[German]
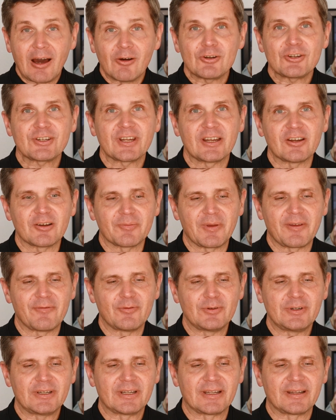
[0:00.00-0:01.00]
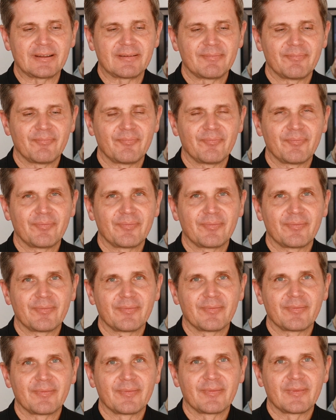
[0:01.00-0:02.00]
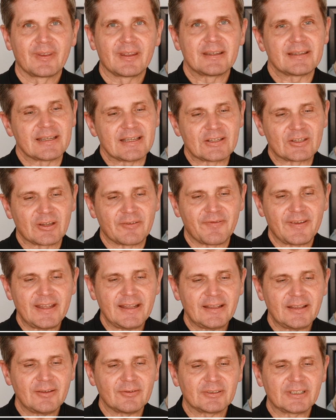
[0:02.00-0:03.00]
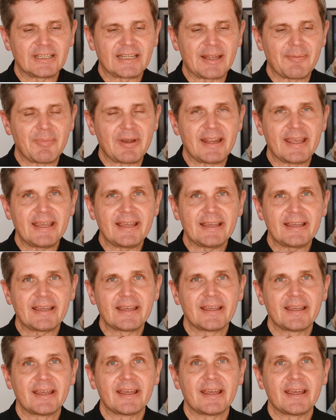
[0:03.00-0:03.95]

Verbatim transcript: Ausstellung bewundern. Sie ist zu finden unter dem Link